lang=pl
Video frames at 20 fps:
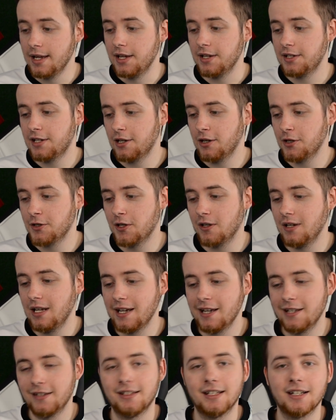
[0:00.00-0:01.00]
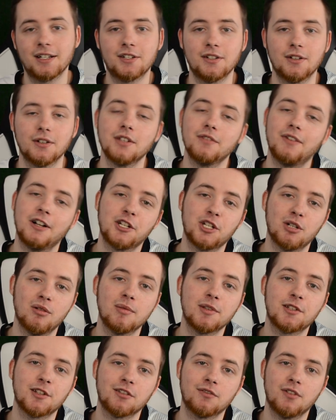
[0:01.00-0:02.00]
Jeśli chodzi o Legię, to tak, że oni walczą o
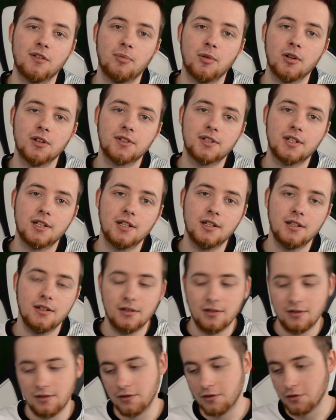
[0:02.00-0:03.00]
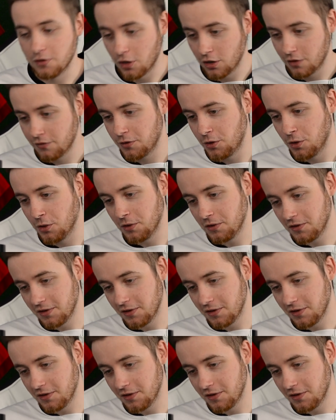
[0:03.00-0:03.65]
Mistrzostwo Polski rok w rok.